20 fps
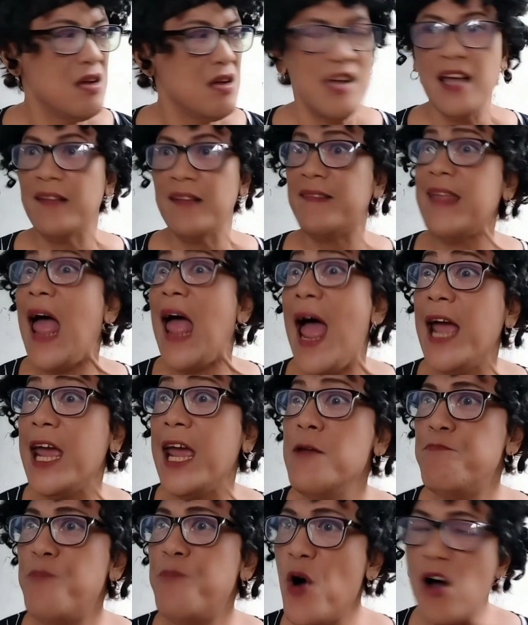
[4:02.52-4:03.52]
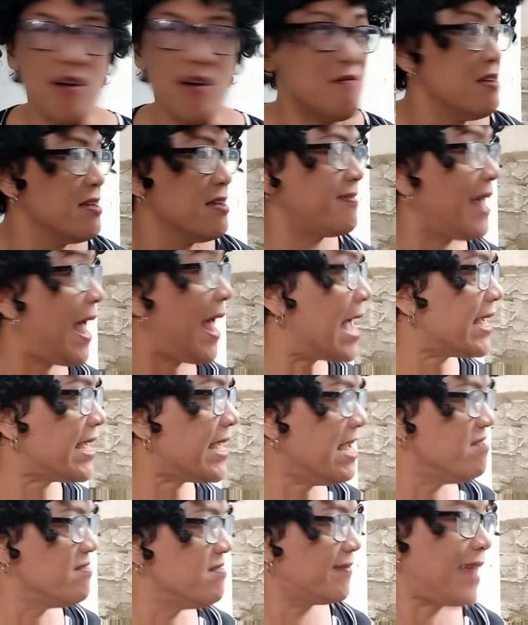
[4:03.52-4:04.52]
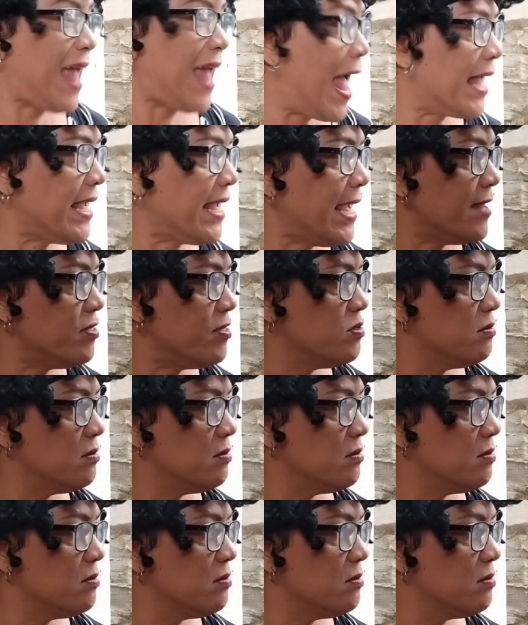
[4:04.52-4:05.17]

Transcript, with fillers: Sa akin po. Sa akin. Sa akin.